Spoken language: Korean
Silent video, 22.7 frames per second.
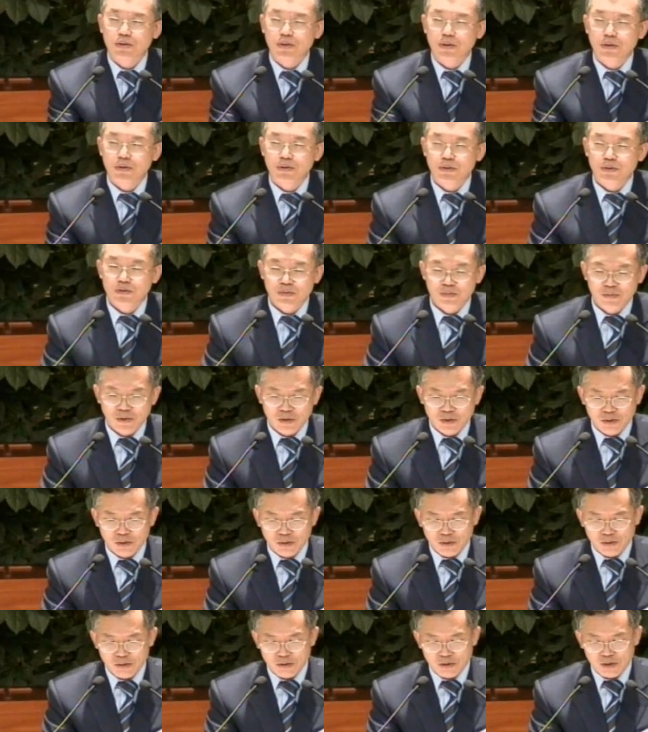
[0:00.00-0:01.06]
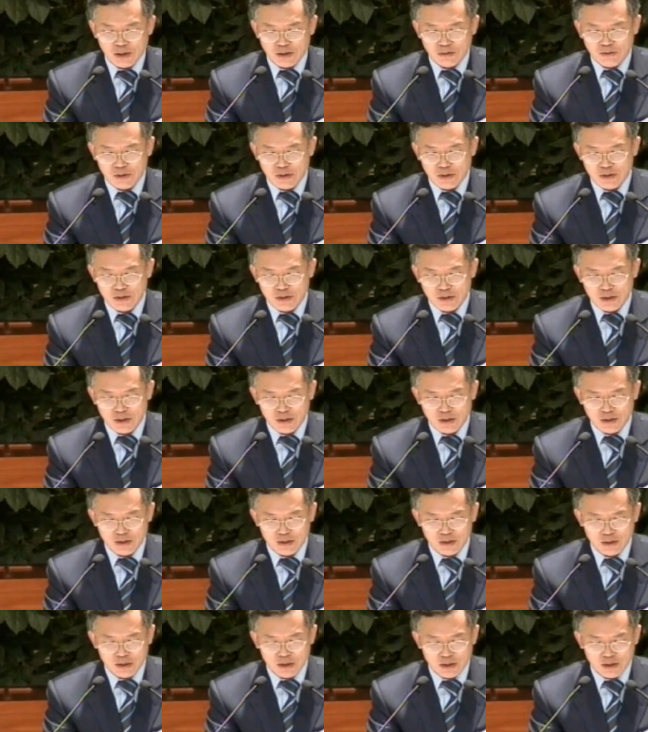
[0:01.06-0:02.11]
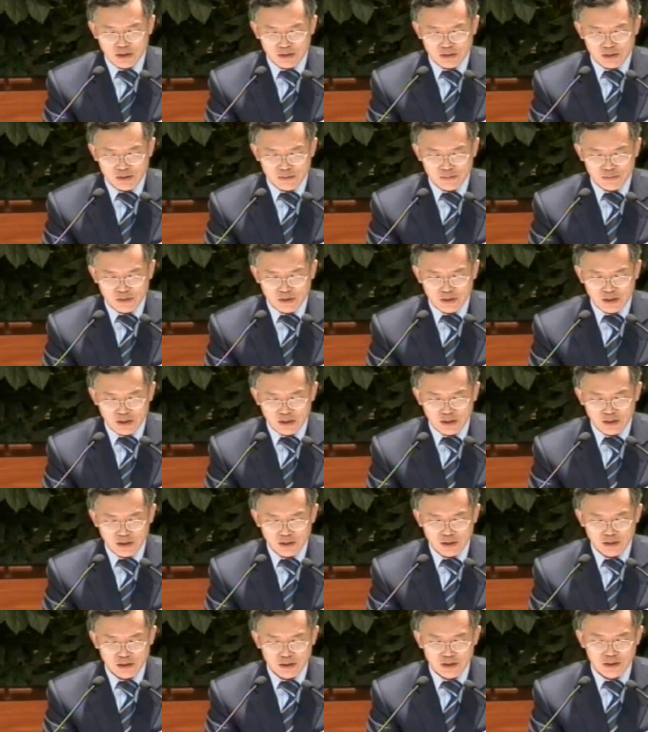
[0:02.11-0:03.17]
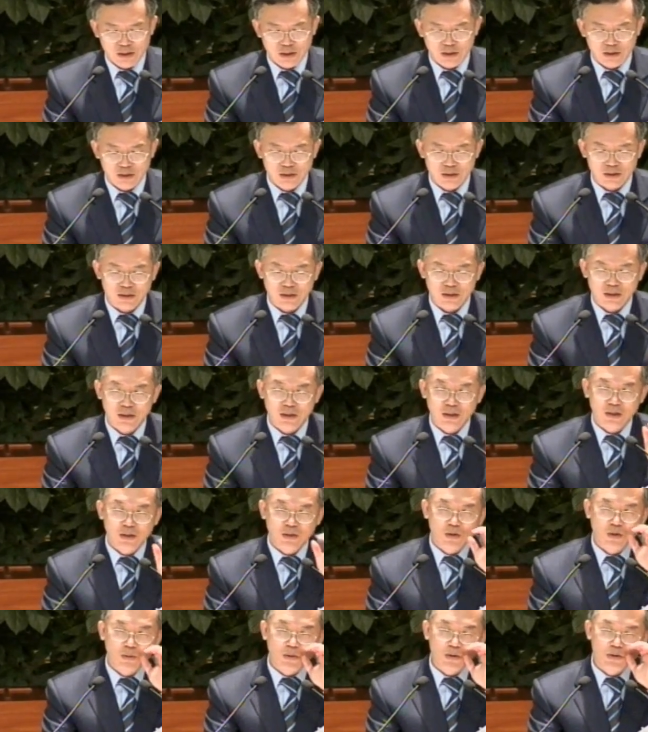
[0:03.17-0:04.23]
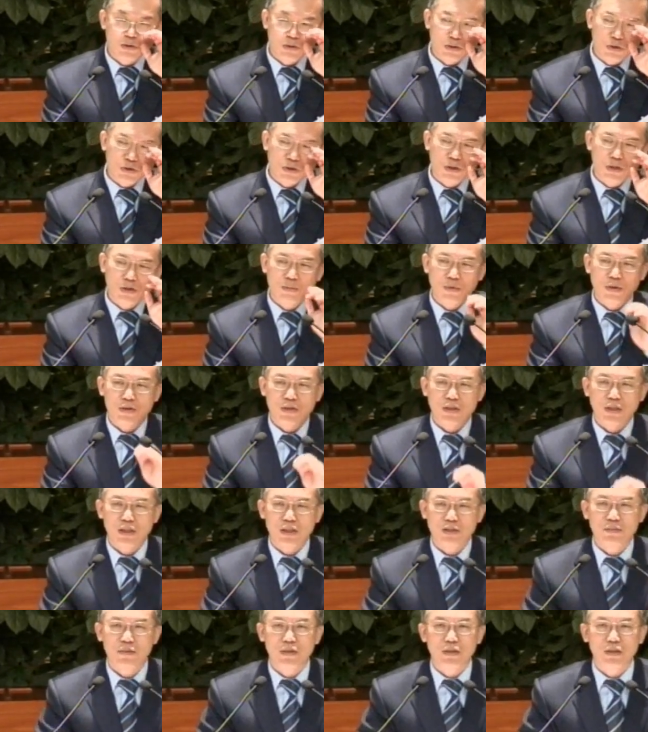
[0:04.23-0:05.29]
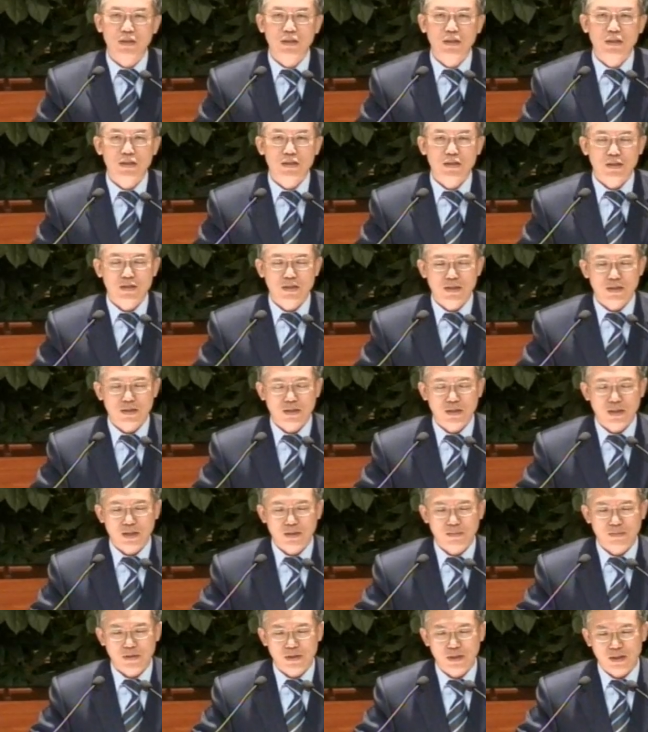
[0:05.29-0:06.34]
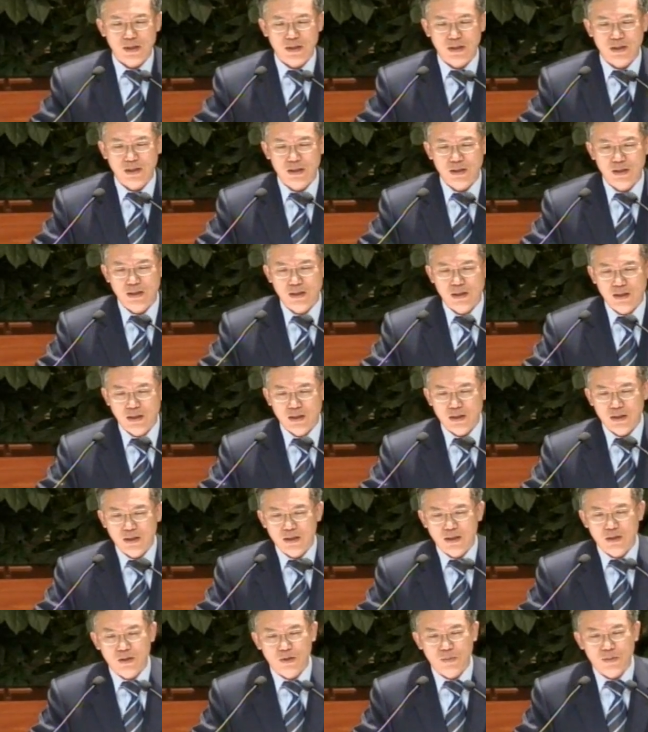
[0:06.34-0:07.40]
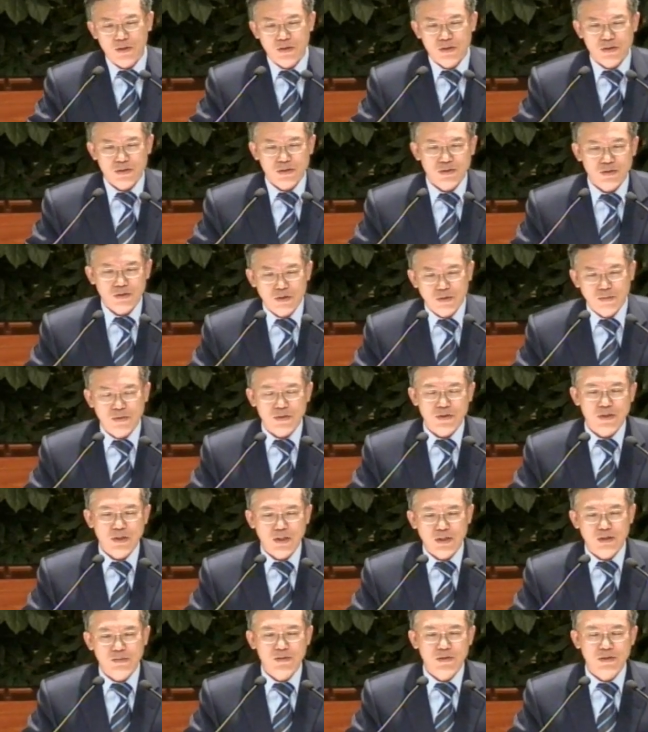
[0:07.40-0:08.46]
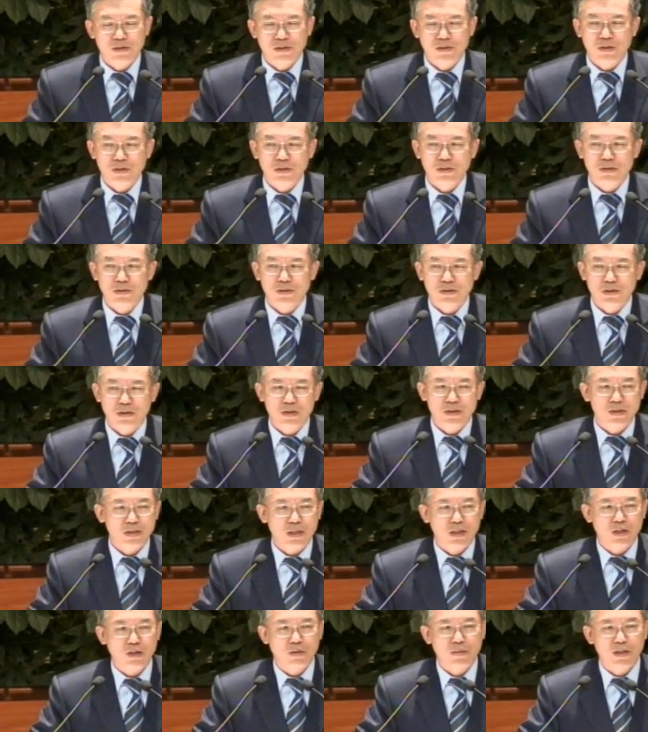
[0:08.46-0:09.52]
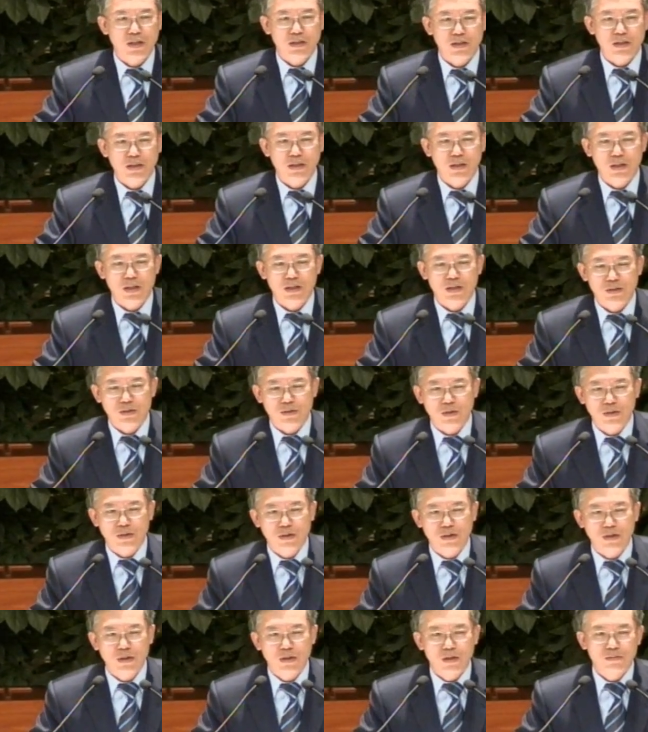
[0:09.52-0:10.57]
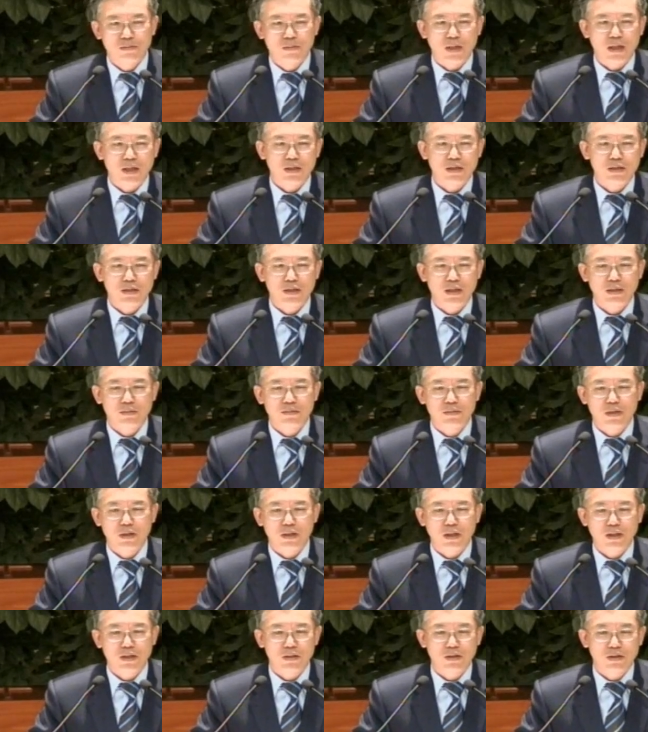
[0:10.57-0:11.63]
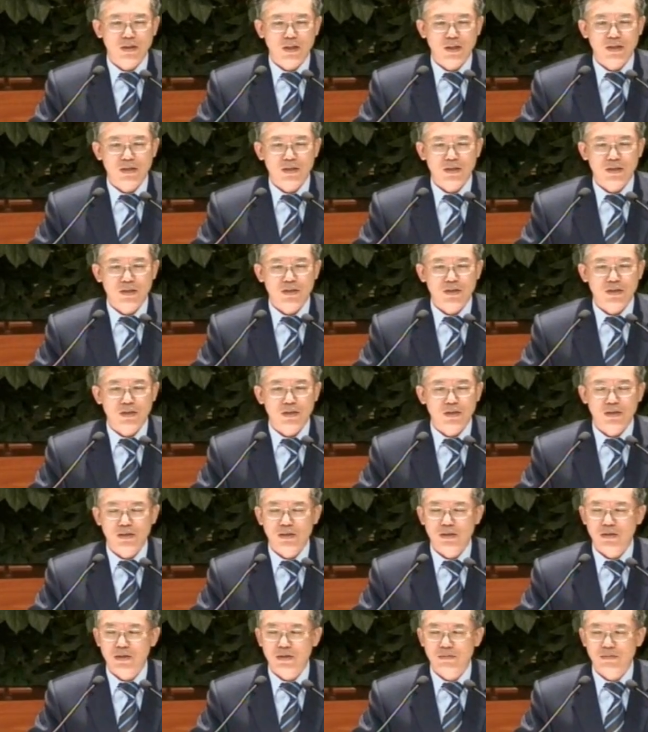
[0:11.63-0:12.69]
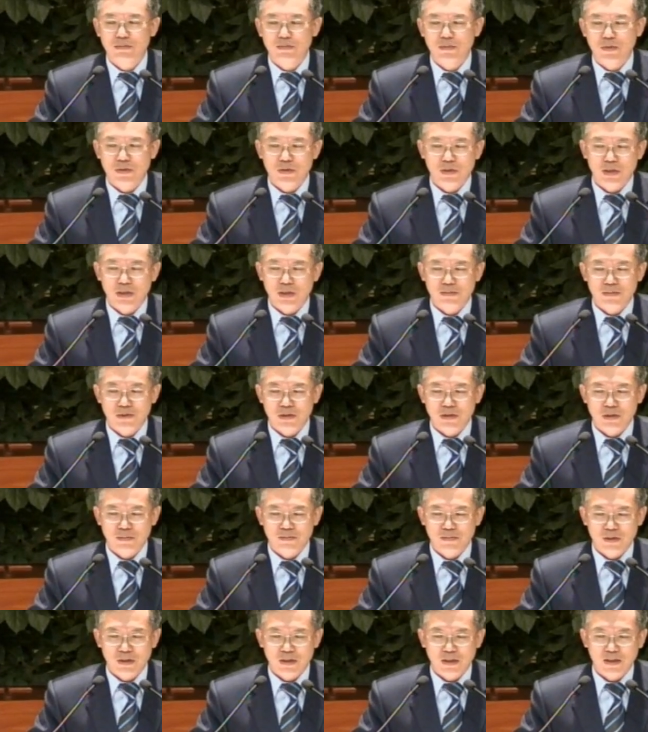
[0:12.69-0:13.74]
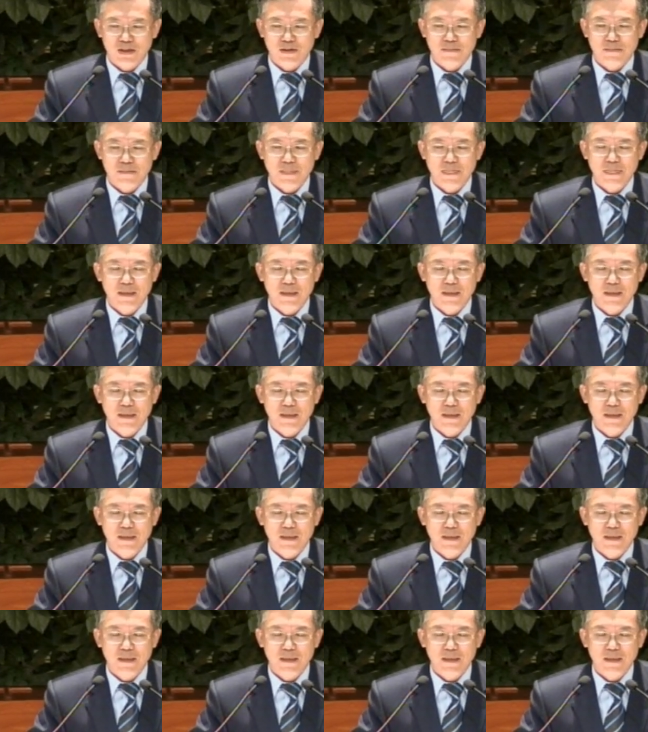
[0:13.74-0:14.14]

Throw Tomorrow라고 하는 책을 읽었습니다. 이 책은 로버트 슐러 목사님이 쓰신 책입니다. 예, 로버트 슐러 목사님은 적극적인 사고 방식을 가지고 많은 사람들에게 영향을 끼치는 그런 목사님이십니다.